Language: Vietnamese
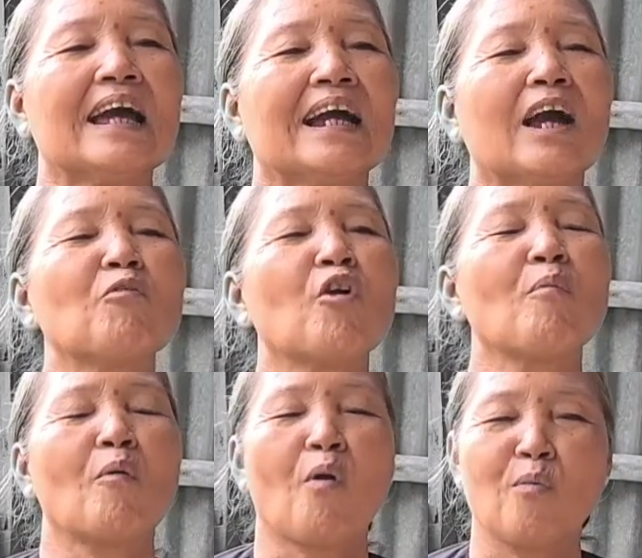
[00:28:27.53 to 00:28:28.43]
là không
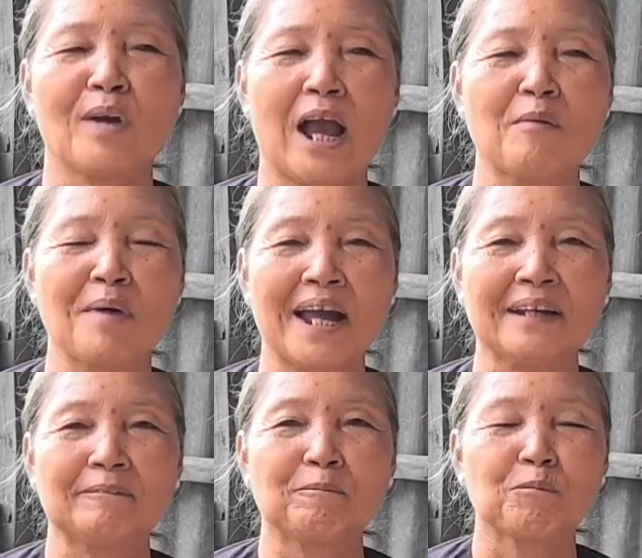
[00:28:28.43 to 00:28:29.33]
có một hộp gạo mà
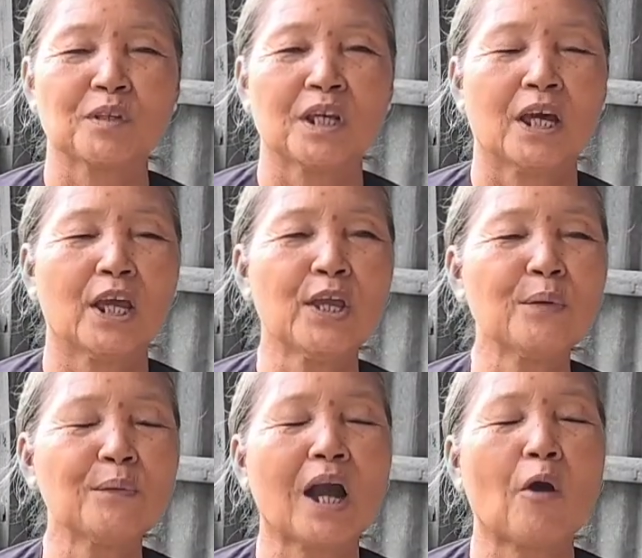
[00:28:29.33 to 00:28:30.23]
ăn.
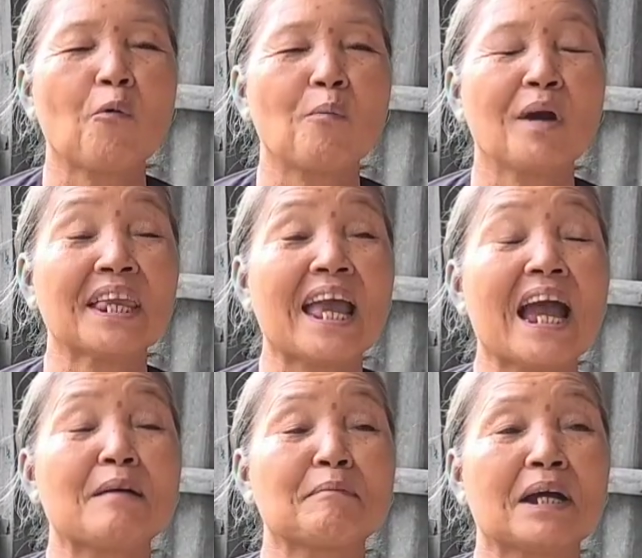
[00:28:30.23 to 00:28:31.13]
Yêu cầu mà
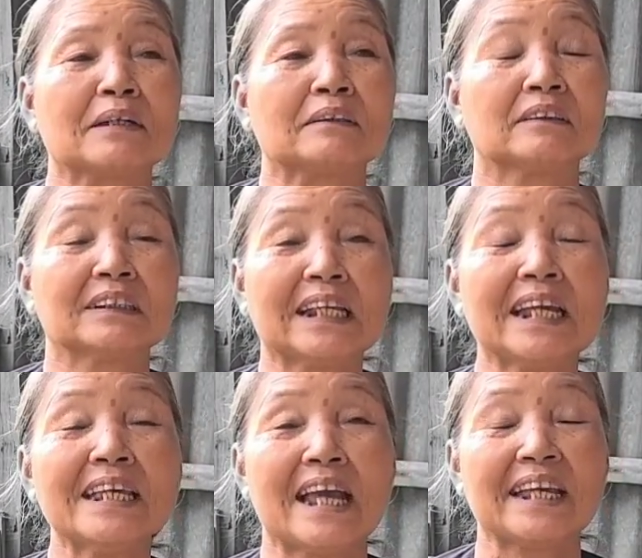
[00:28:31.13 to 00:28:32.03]
nhà mà
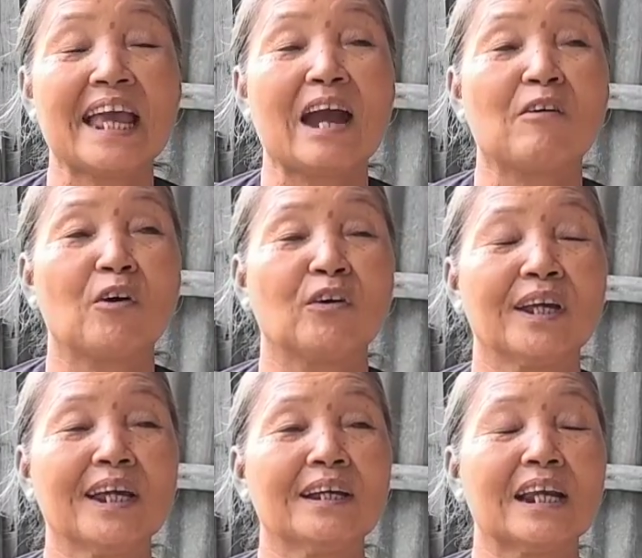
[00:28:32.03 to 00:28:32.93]
thấy nhà giàu
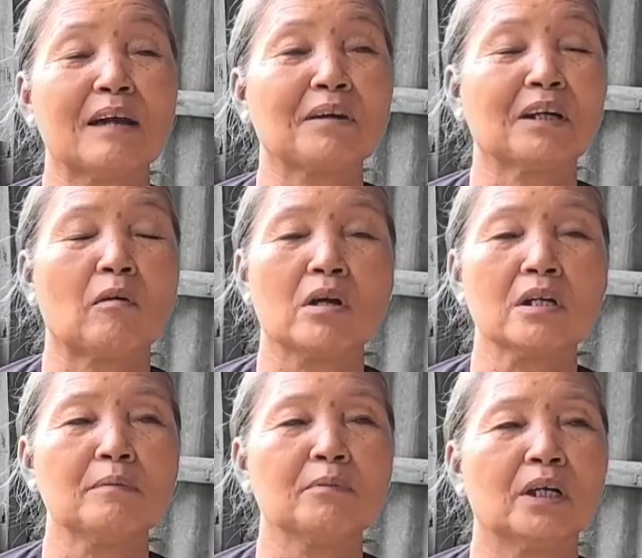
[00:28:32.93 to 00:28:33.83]
rồi đó ha, là bắt đầu
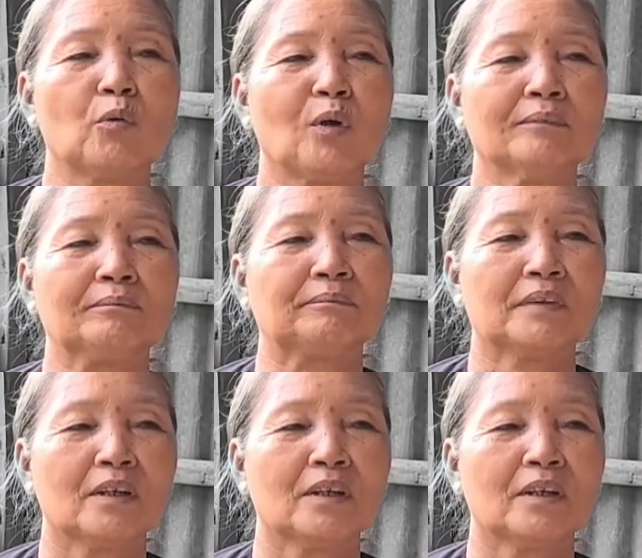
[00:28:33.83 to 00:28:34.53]
ăn cướp rồi nó quánh.